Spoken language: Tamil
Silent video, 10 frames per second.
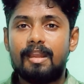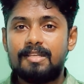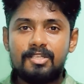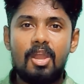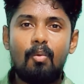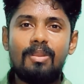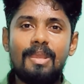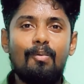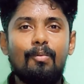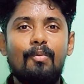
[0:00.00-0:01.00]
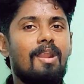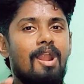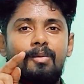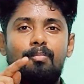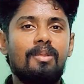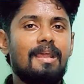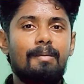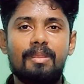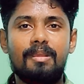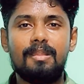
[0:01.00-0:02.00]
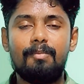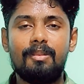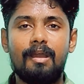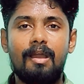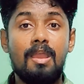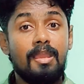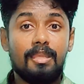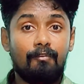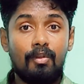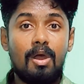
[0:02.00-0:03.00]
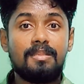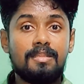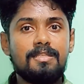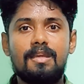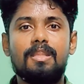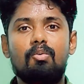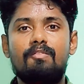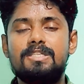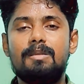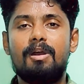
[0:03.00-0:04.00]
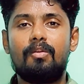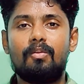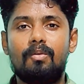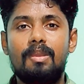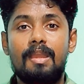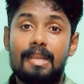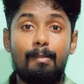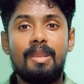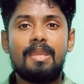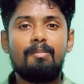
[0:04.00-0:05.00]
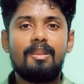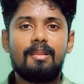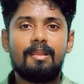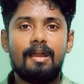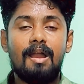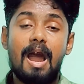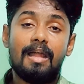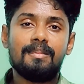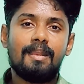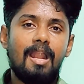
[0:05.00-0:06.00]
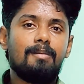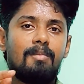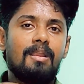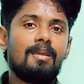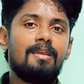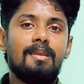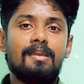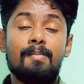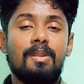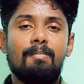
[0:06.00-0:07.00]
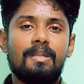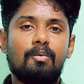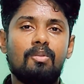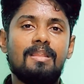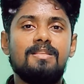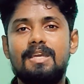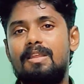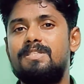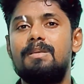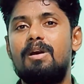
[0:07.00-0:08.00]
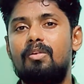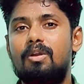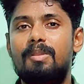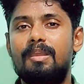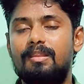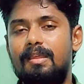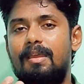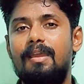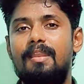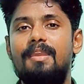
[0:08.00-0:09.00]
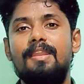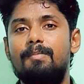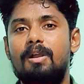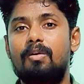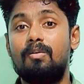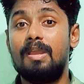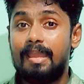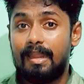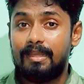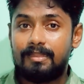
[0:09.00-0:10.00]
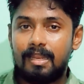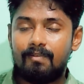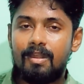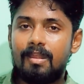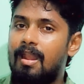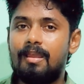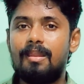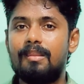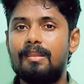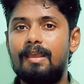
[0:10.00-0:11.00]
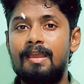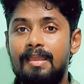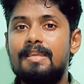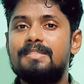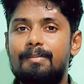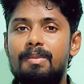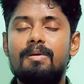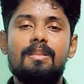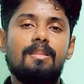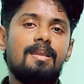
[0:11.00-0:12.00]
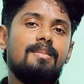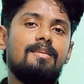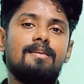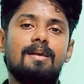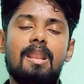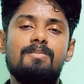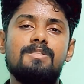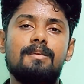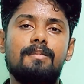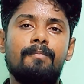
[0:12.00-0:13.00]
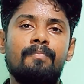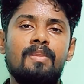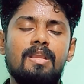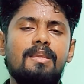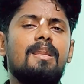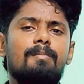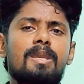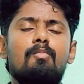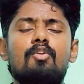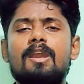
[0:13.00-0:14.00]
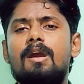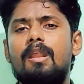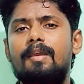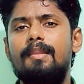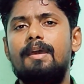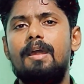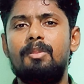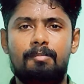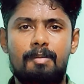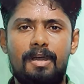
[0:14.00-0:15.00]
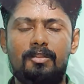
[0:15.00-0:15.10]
ரஷ்யாவுக்குள்ளேயே ஒரு உள்நாட்டு போர் கிளம்பி இருக்குது அப்படின்னா எவ்வளவு அதிர்ச்சி கலந்த ஒரு விஷயமா இருக்கணும் நமக்கே இப்படி இருக்குன்னா அந்த நாட்டு மக்களுக்கு எப்படிப்பட்ட ஒரு அதிர்ச்சியான விஷயமா இருக்கும் அப்படிங்கிறத நீங்க எண்ணி பார்க்கலாம் ஏன்னா இத்தனை வருட காலங்கள்ல இல்ல சமீபத்துல தான் இது ஆரம்பிச்சிருக்கு இதற்கு மிக முக்கிய காரணம் என்ன அப்படின்னு நம்ம